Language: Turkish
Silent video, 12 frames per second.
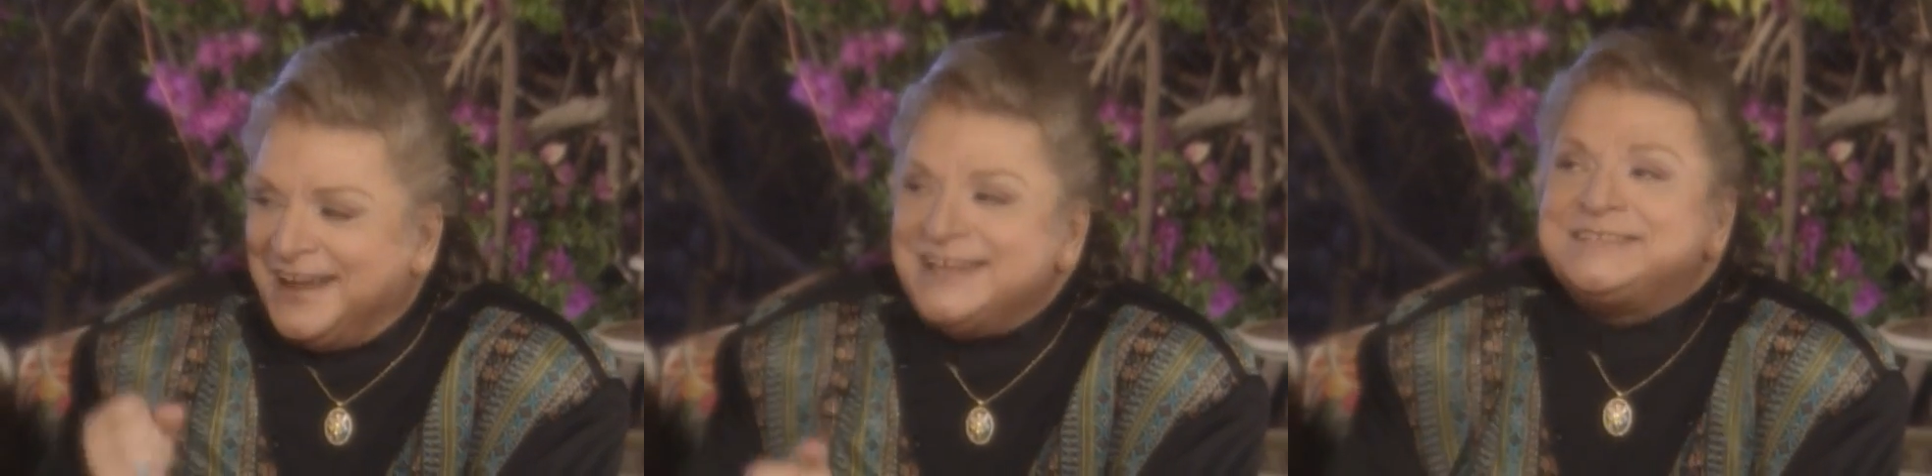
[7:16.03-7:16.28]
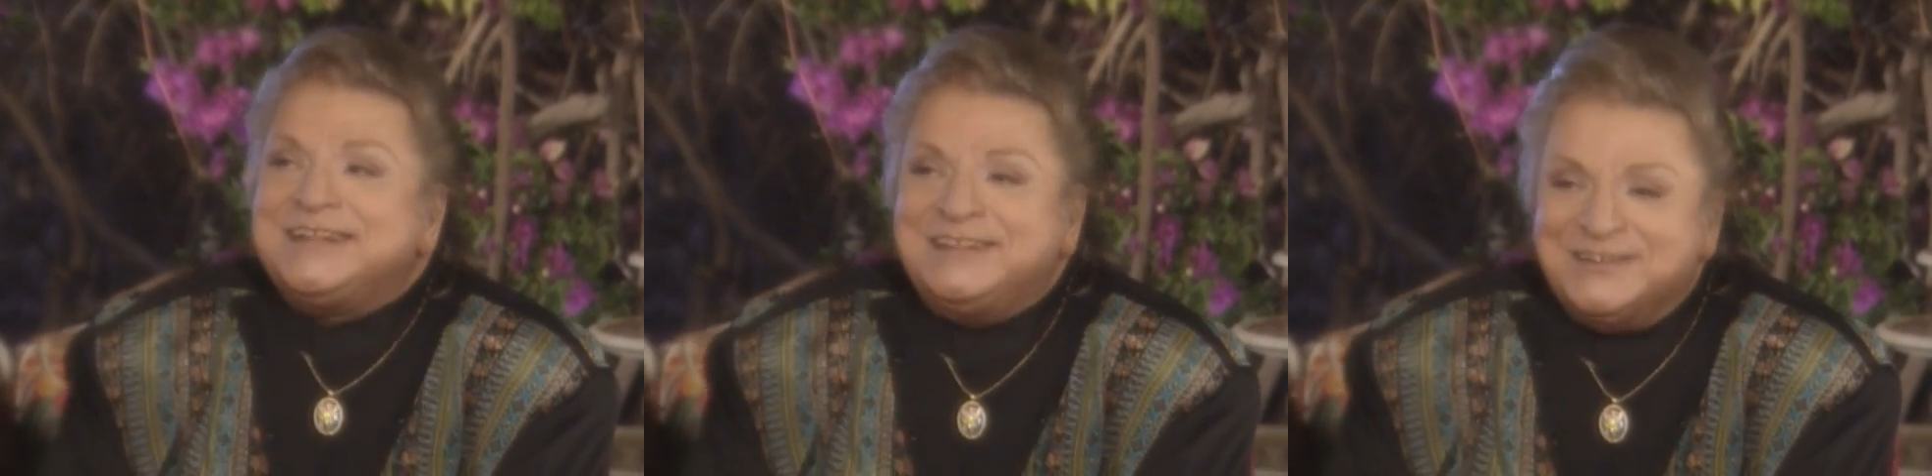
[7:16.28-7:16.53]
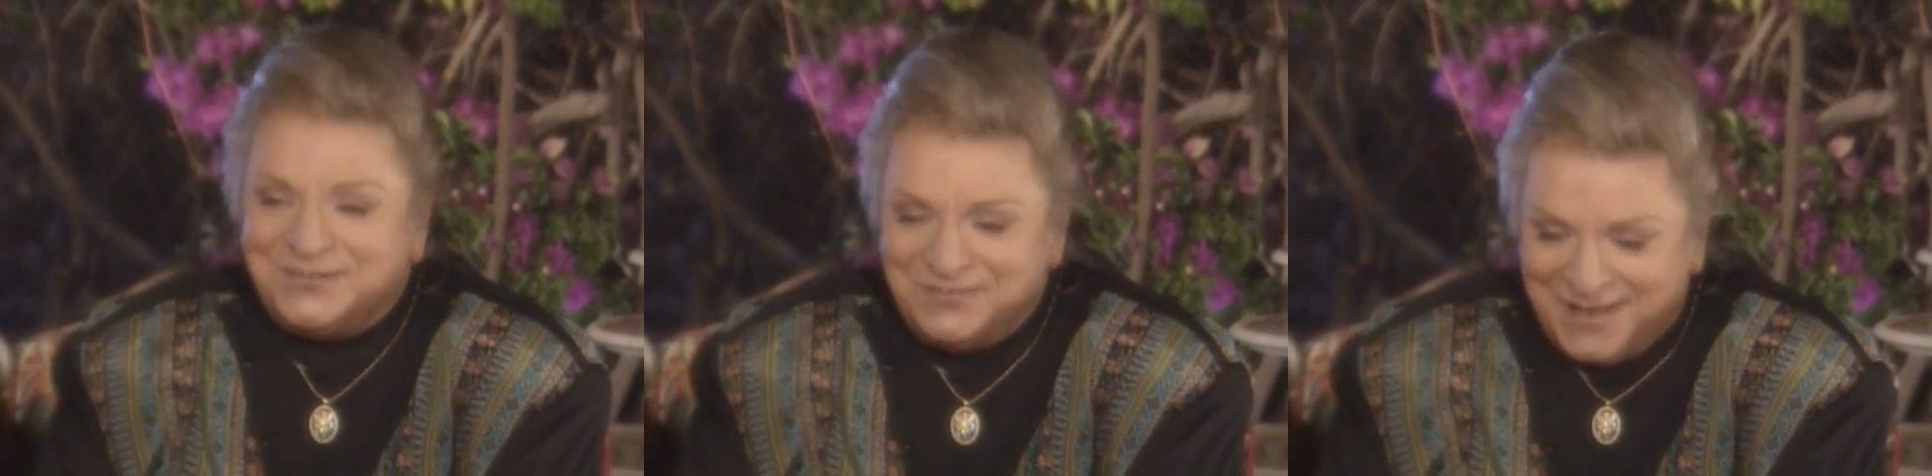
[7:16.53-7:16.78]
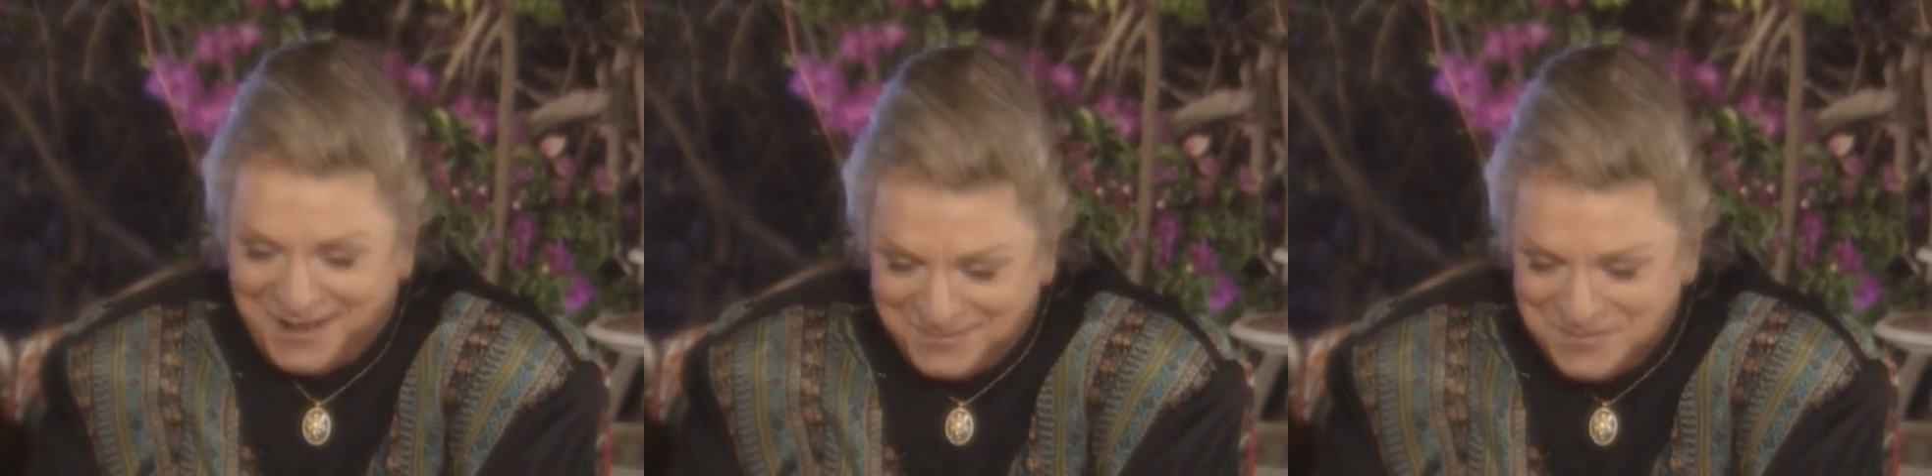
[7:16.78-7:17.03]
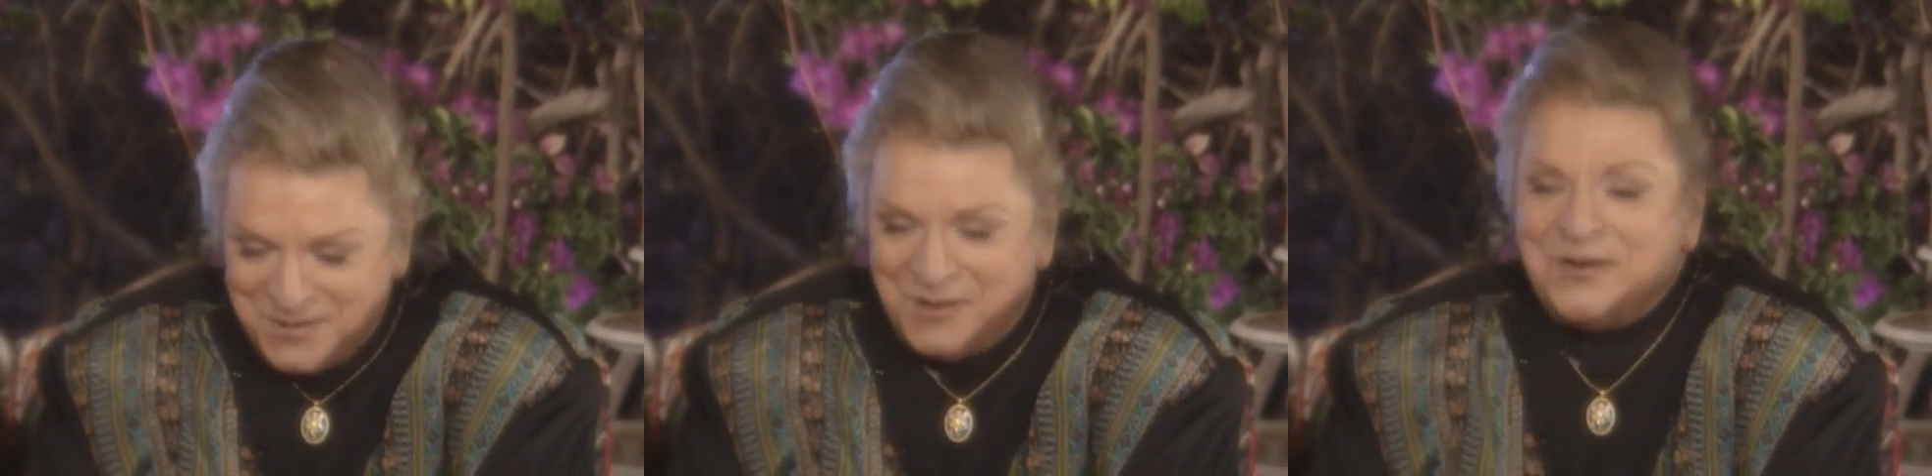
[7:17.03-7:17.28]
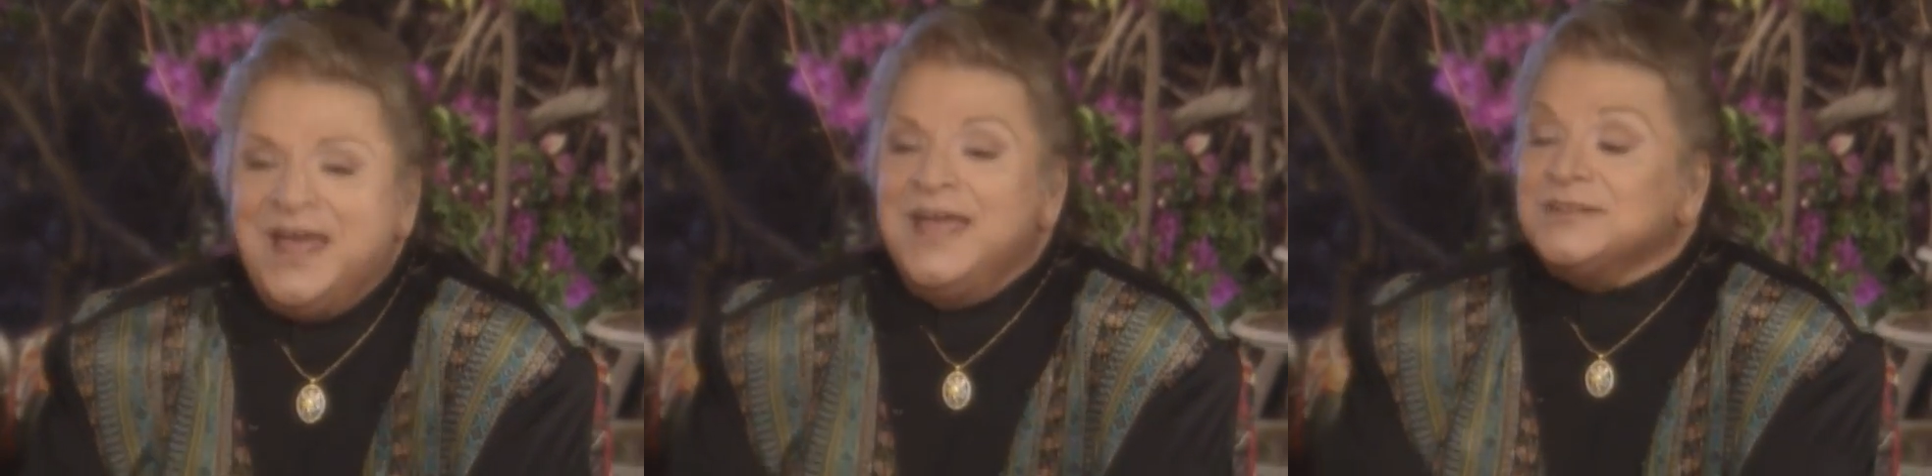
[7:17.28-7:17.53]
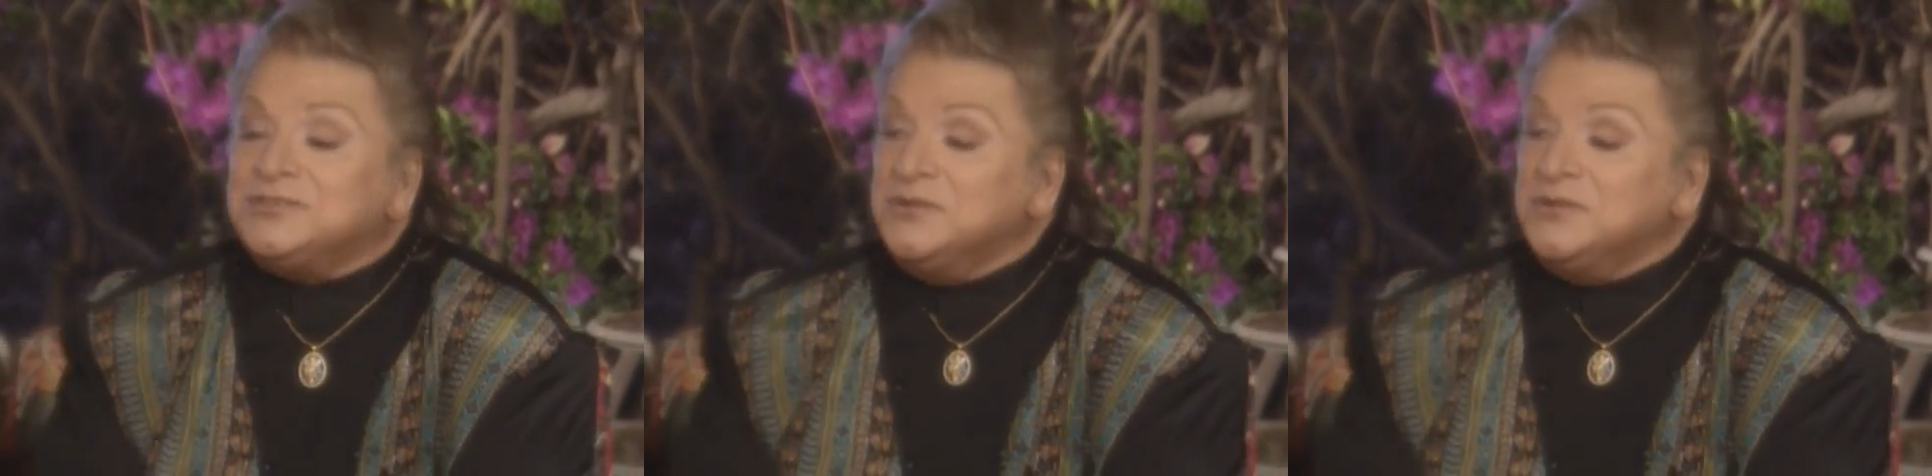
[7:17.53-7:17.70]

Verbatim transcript: hastalık şevk veriyor, vermiyor. Değil mi?